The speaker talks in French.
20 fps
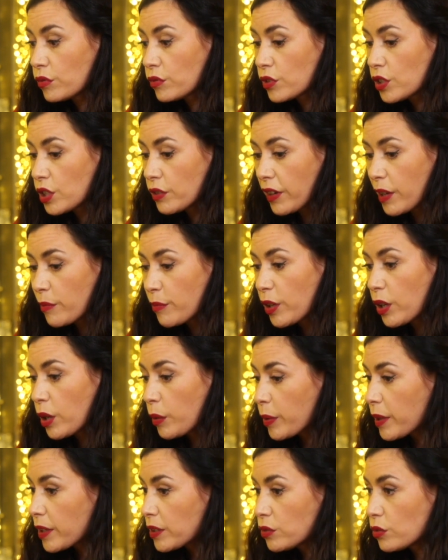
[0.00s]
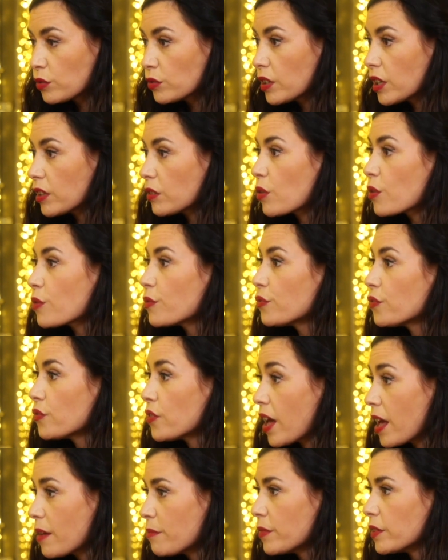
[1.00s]
j'ai vraiment l'impression d'être
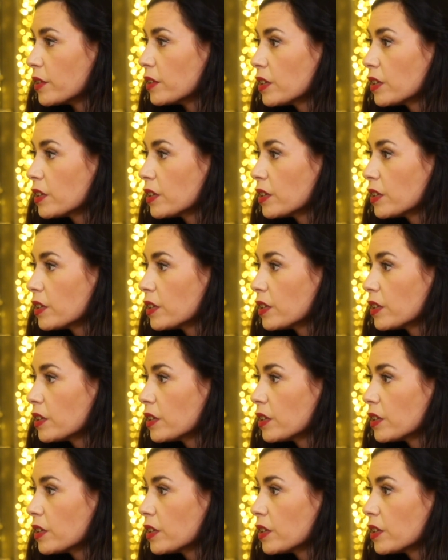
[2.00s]
femme